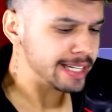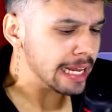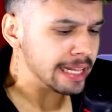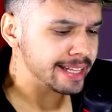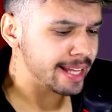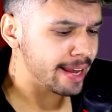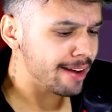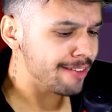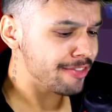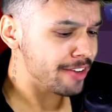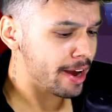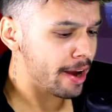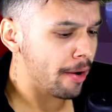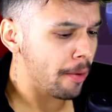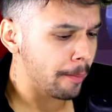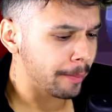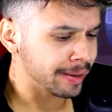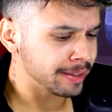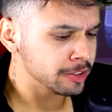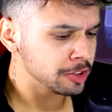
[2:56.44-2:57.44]
já teve
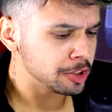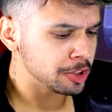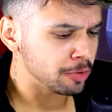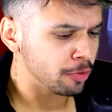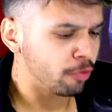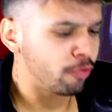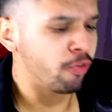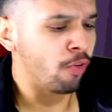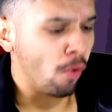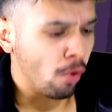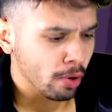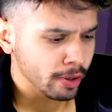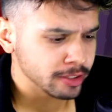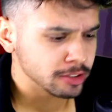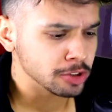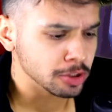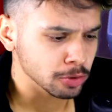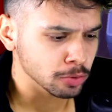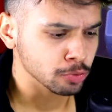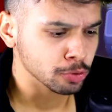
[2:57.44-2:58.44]
realmente
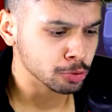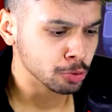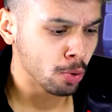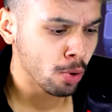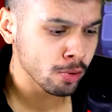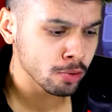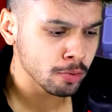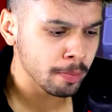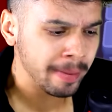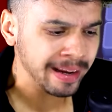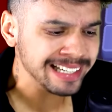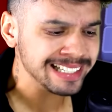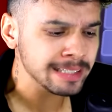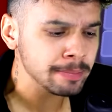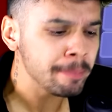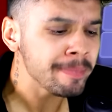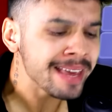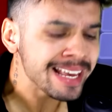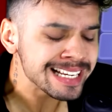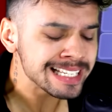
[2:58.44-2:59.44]
forte no jogo, mas
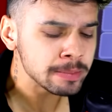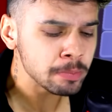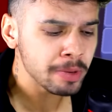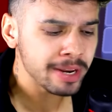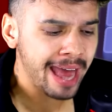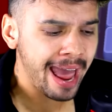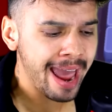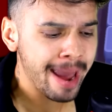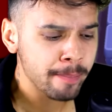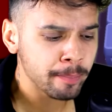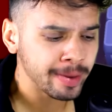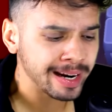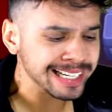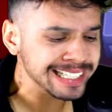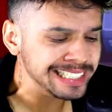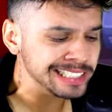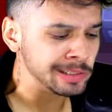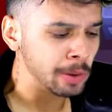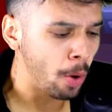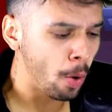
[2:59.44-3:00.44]
mesmo na época
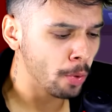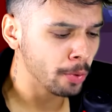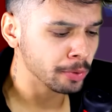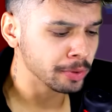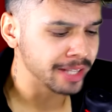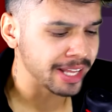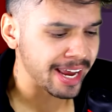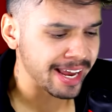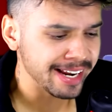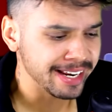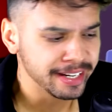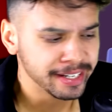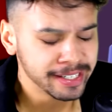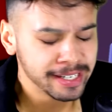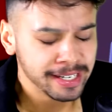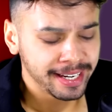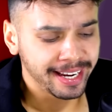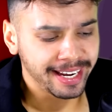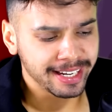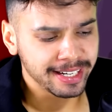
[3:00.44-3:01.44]
de ouro dele,
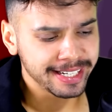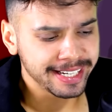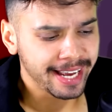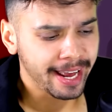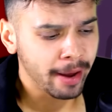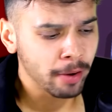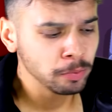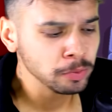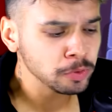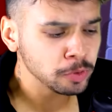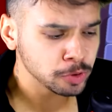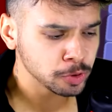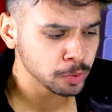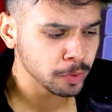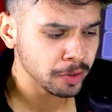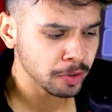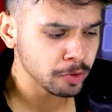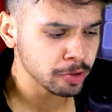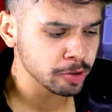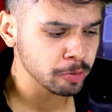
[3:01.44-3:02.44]
ele é um dos
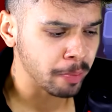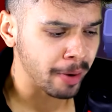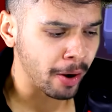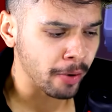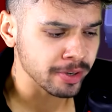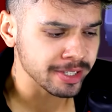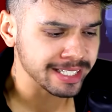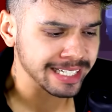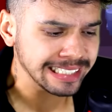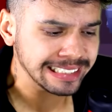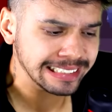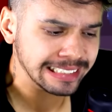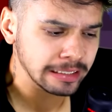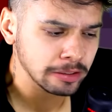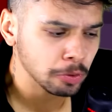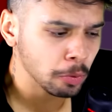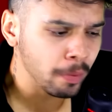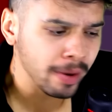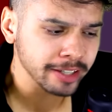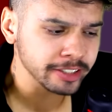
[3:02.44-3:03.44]
únicos Brawlers que assim
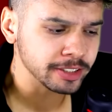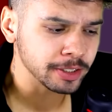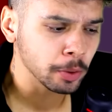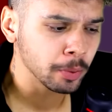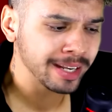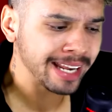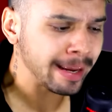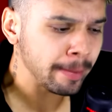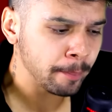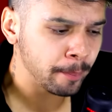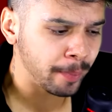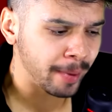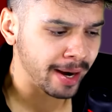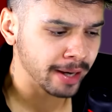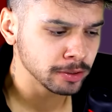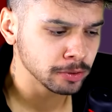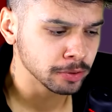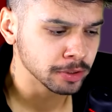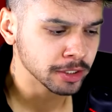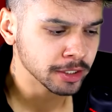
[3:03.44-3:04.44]
nunca chegou nem
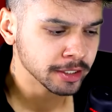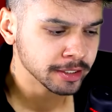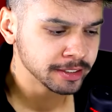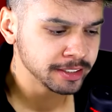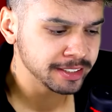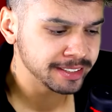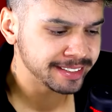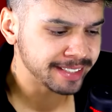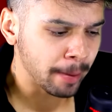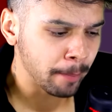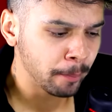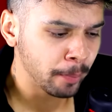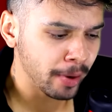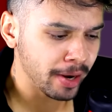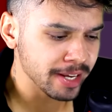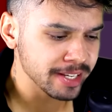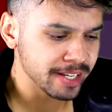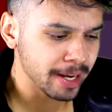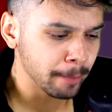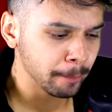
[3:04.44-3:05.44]
perto de ser, por
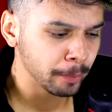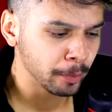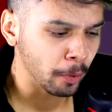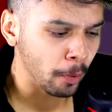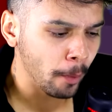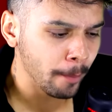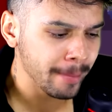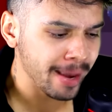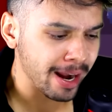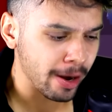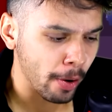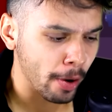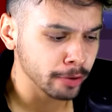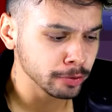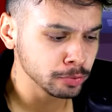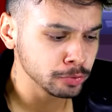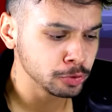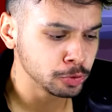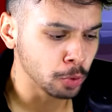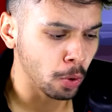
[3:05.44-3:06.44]
exemplo, o melhor
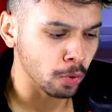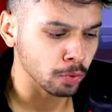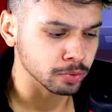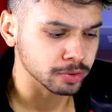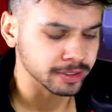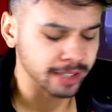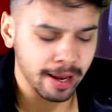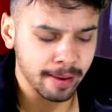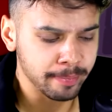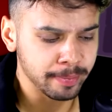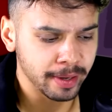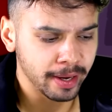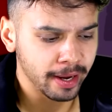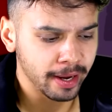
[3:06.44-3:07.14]
do jogo, sabe?